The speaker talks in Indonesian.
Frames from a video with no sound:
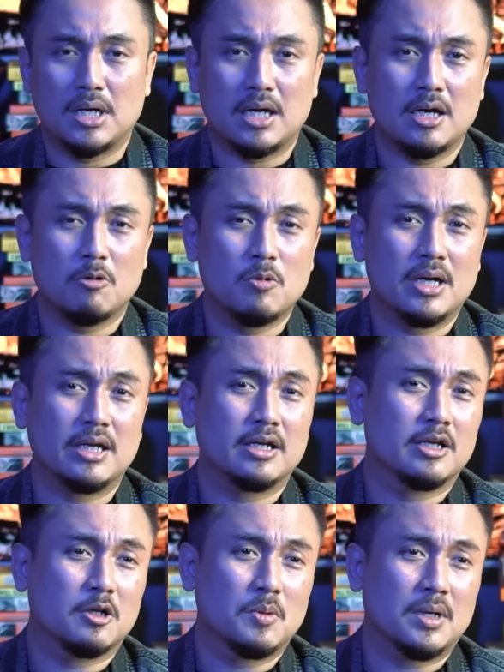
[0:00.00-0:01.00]
Maka uang yang
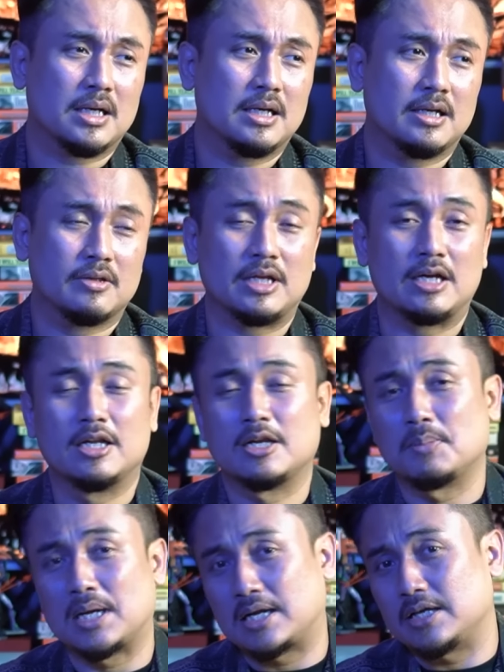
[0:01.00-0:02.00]
dikeluarkan yang entah dari
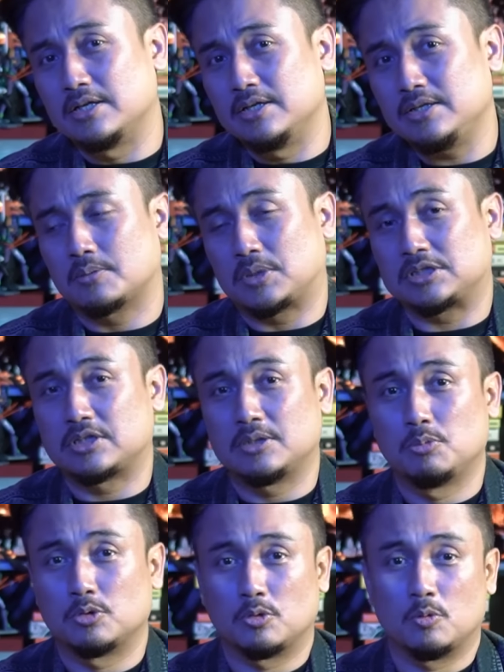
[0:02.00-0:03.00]
mana ini, yang pasti
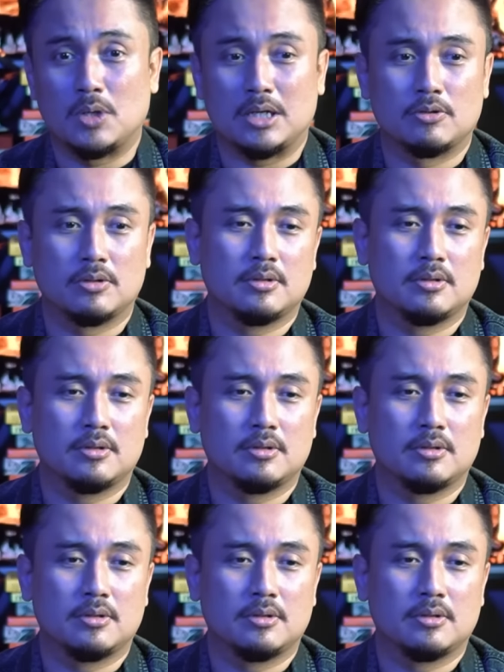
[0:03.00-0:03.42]
butuh uang dok.